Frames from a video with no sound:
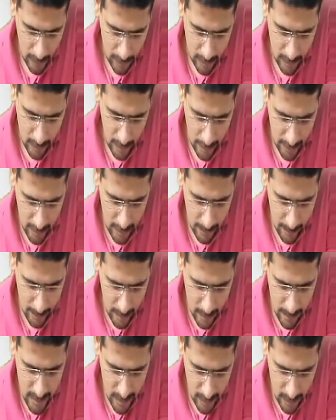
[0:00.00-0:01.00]
टाटा
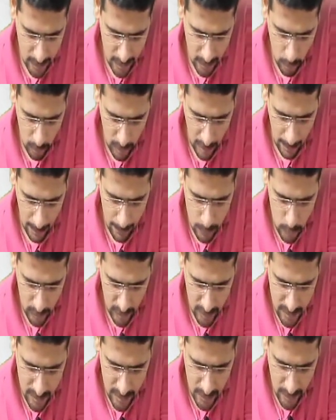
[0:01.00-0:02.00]
लिमिटेड में से कितने लोग काम
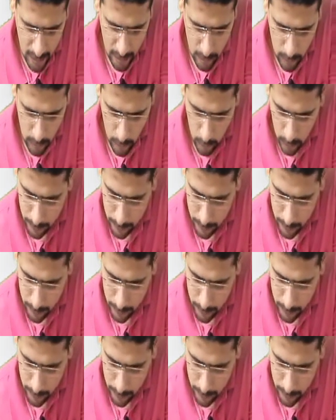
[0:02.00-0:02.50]
छोड़कर चले गए दो